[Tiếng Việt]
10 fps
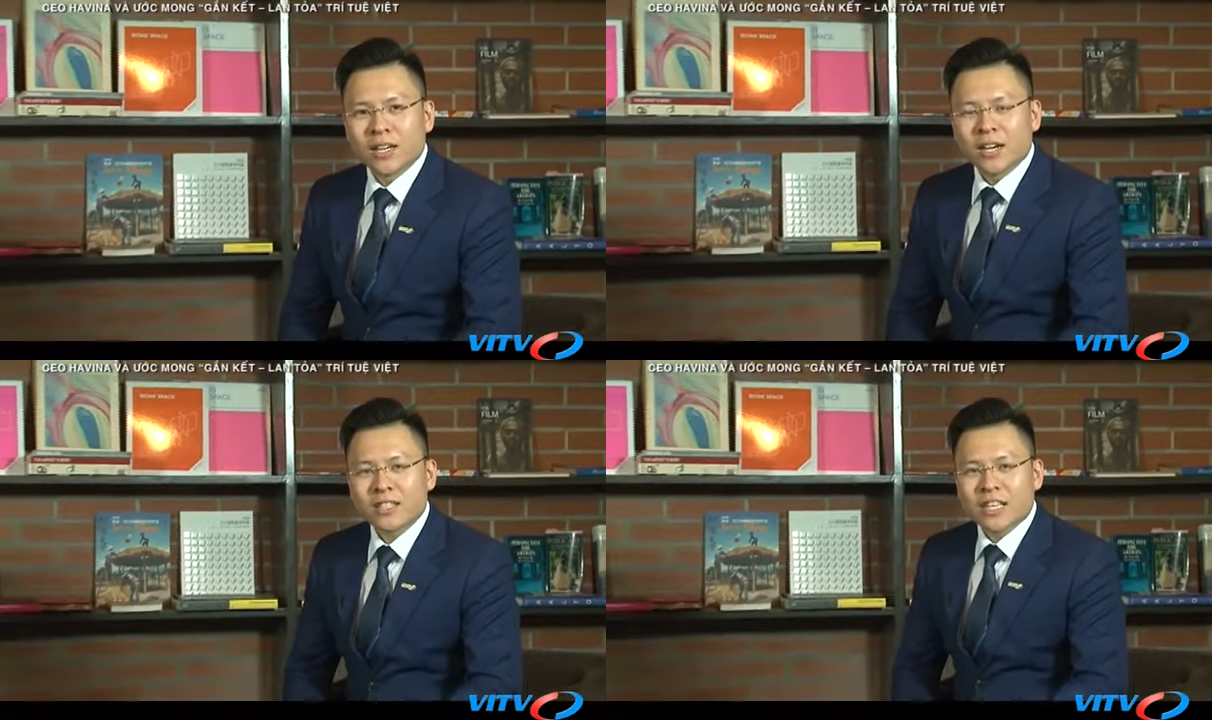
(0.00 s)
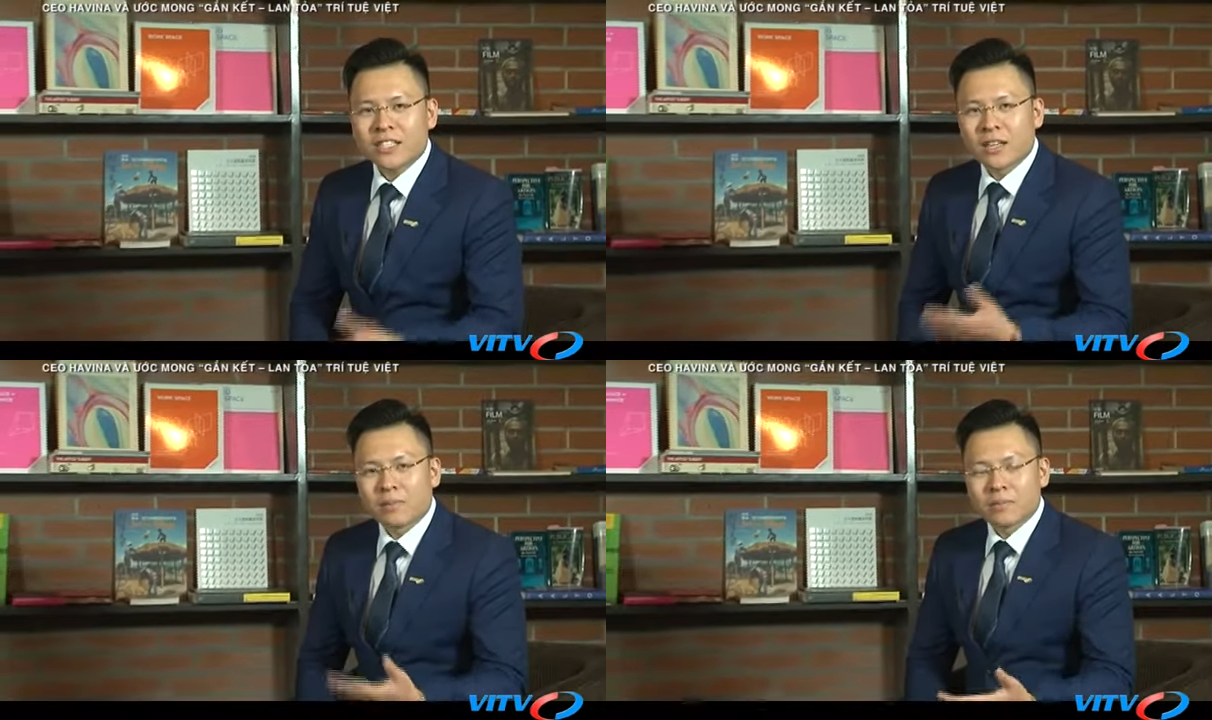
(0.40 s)
nhà
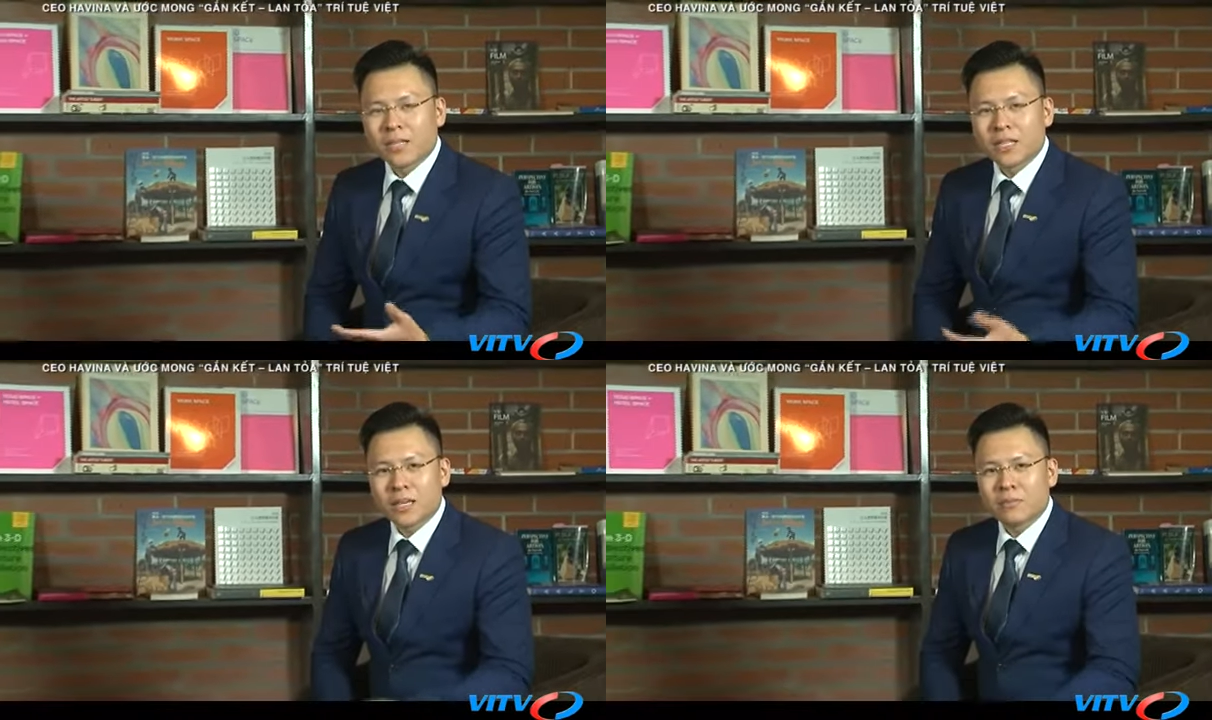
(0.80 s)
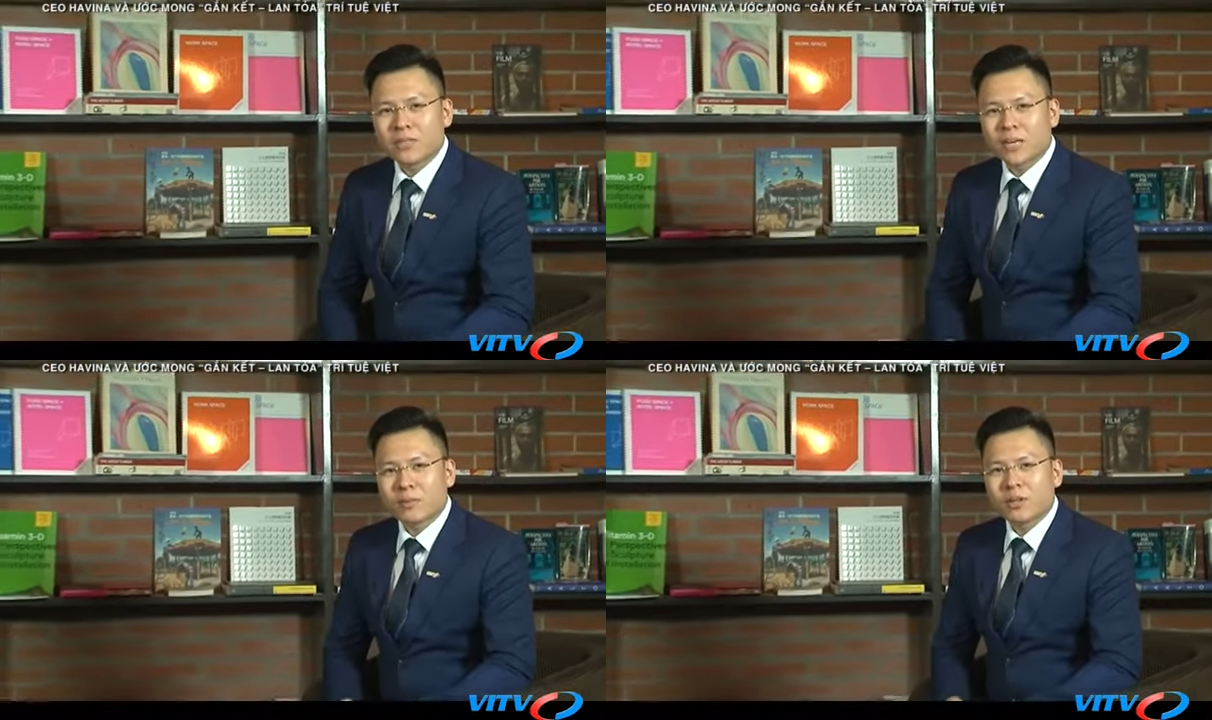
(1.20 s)
sáng lập kiêm
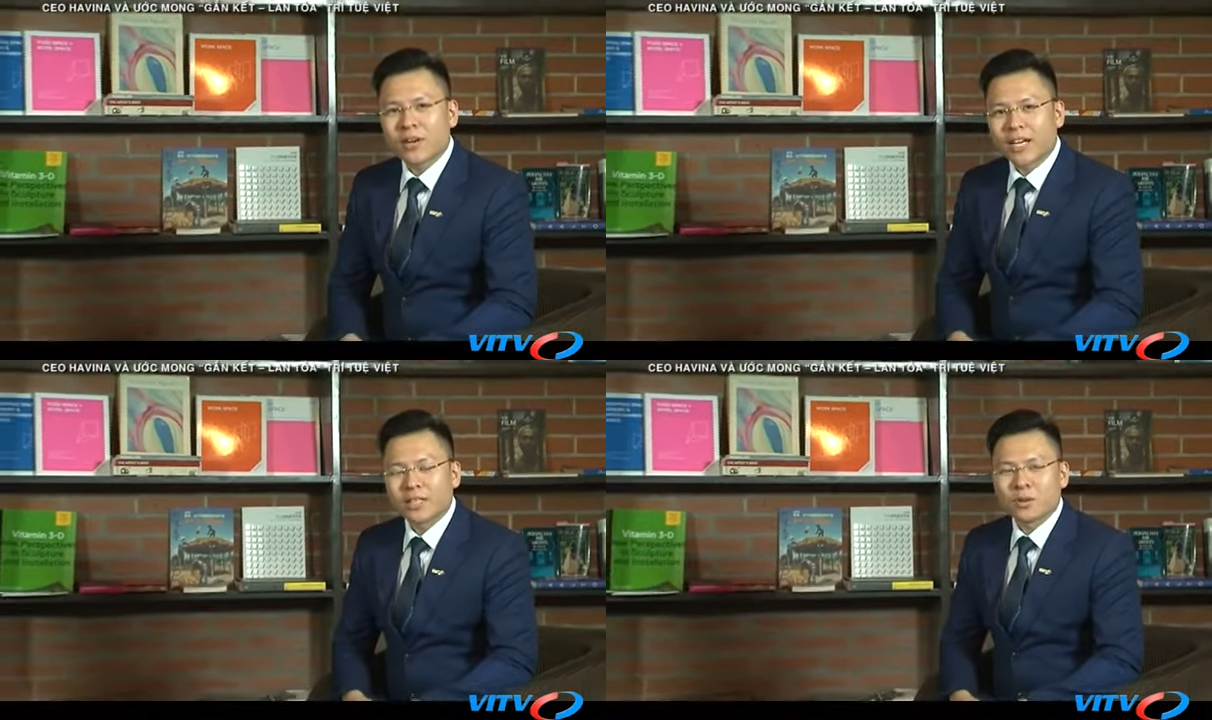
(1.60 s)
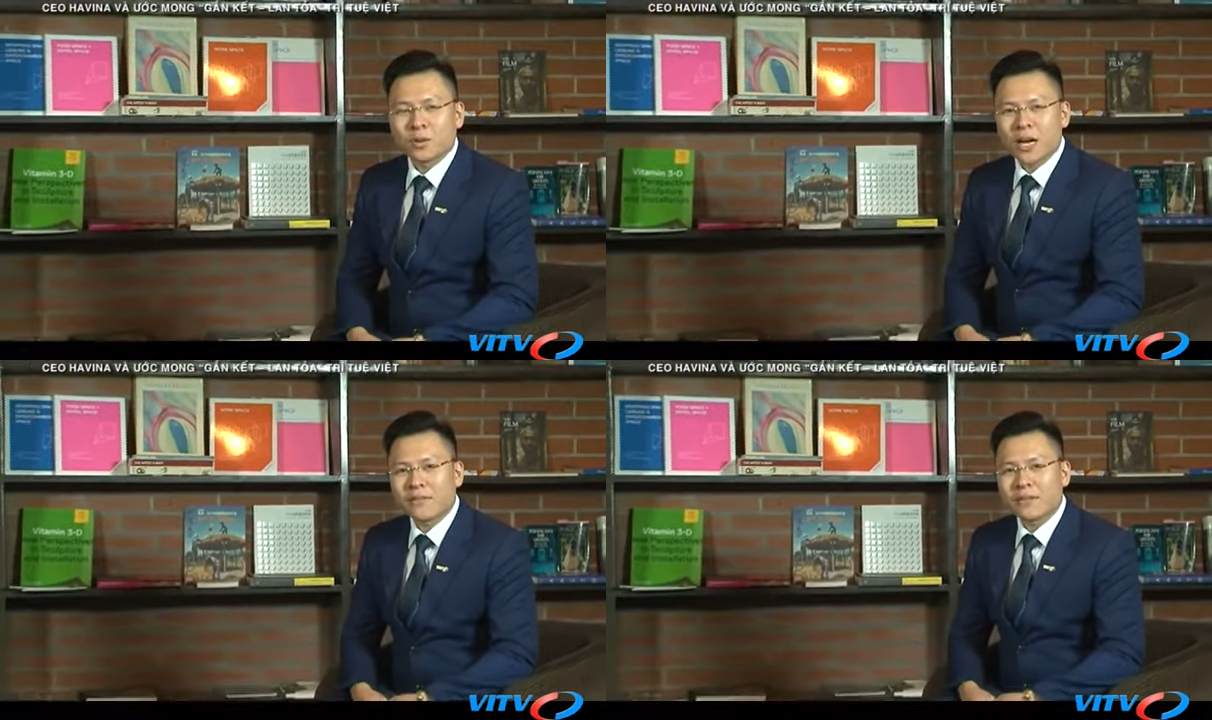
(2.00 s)
giám đốc điều hành
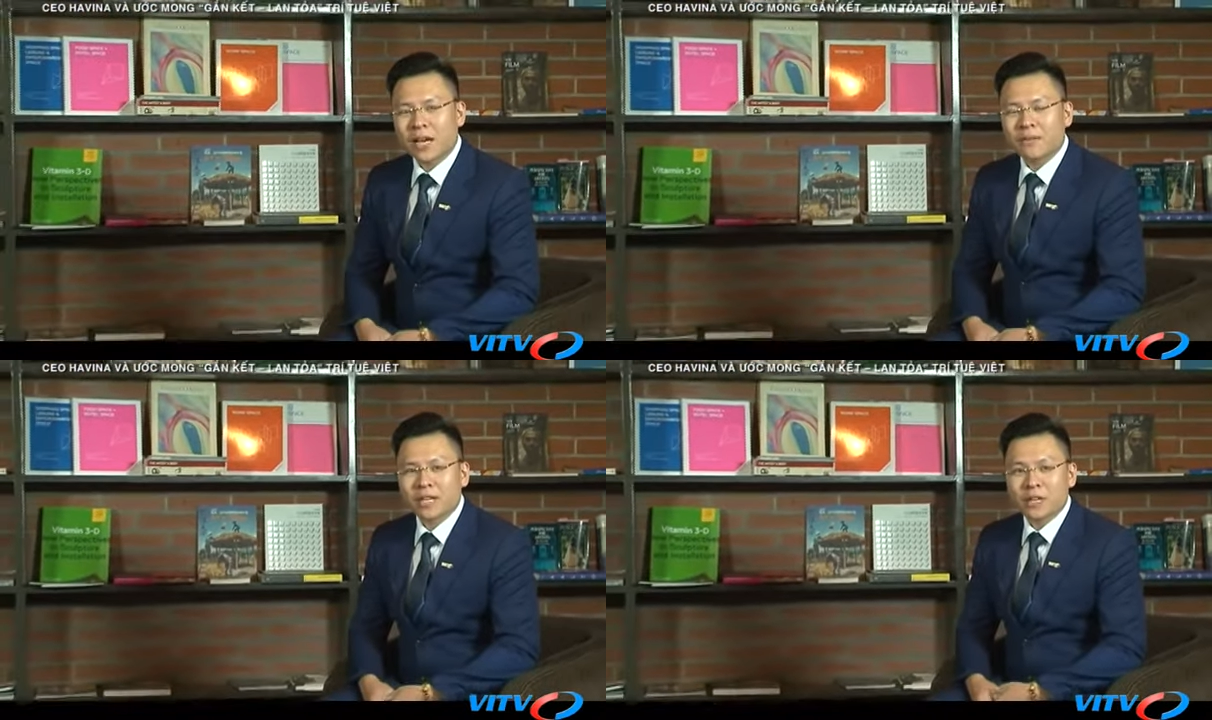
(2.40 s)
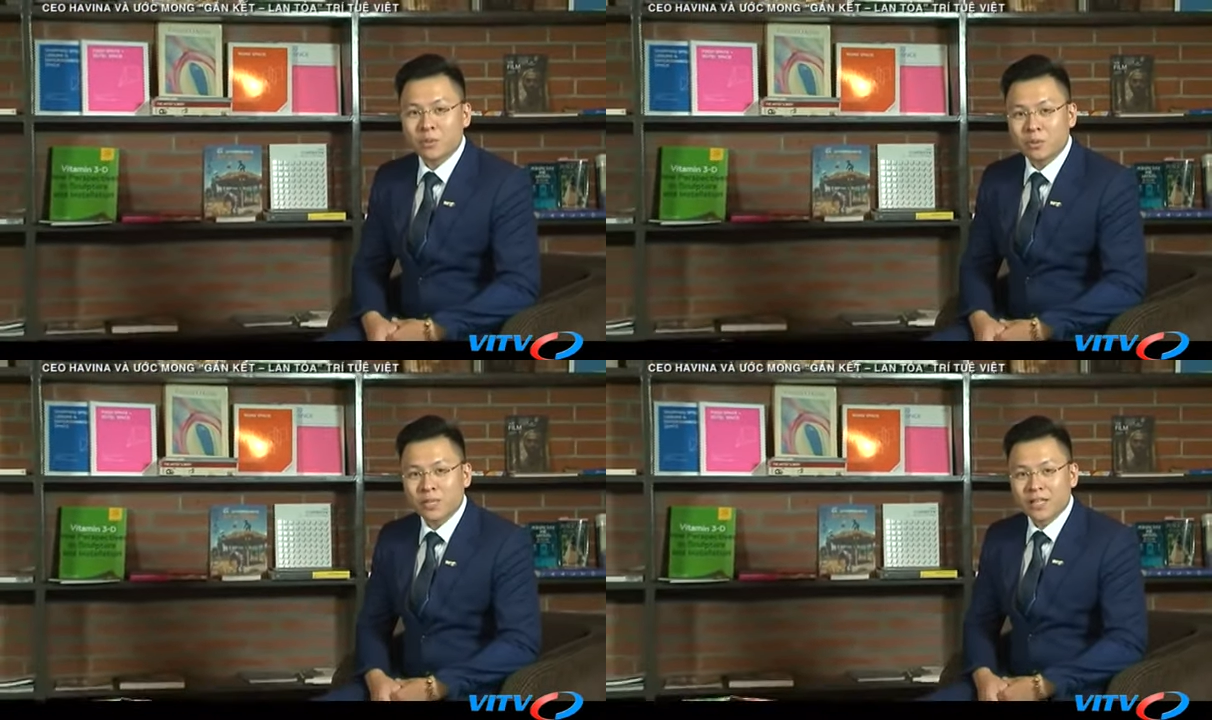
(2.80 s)
của Havina
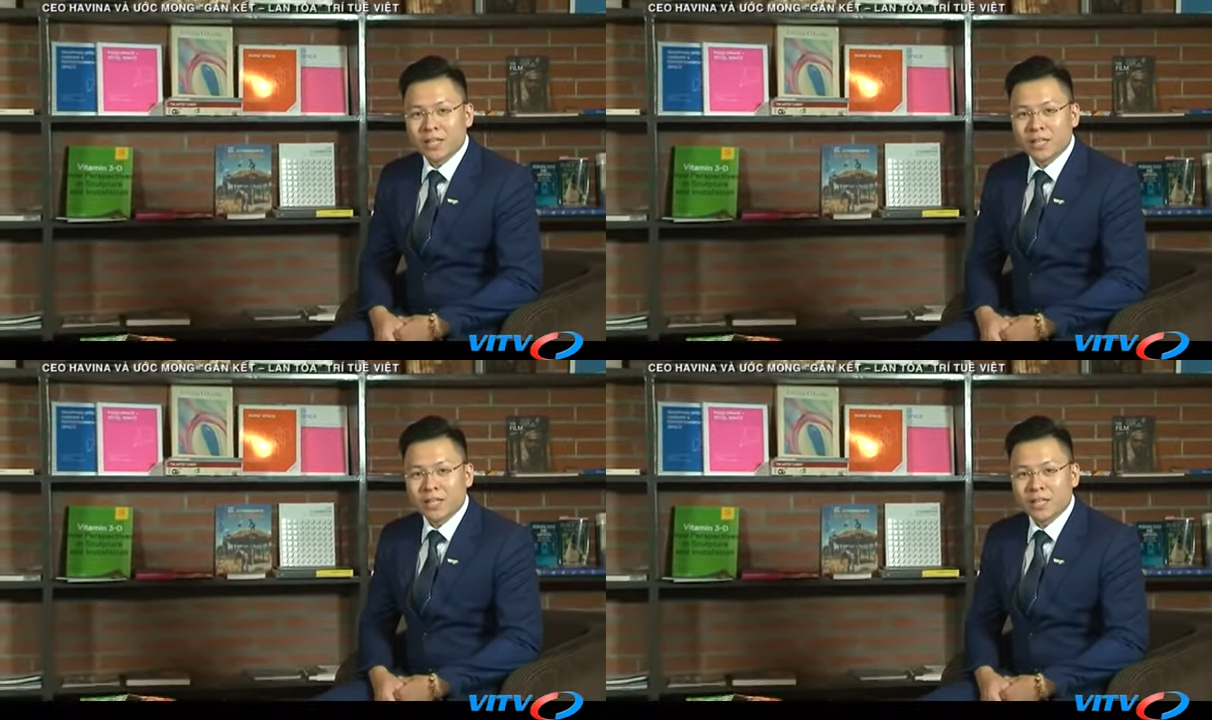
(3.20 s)
Group.